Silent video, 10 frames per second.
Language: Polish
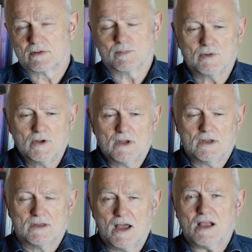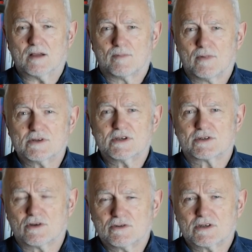No bo jak może
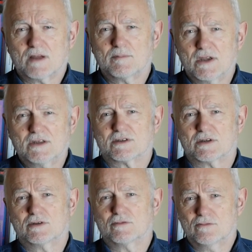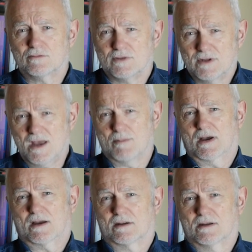książka mieć tytuł Nie
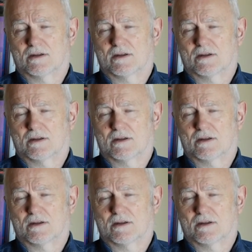ma?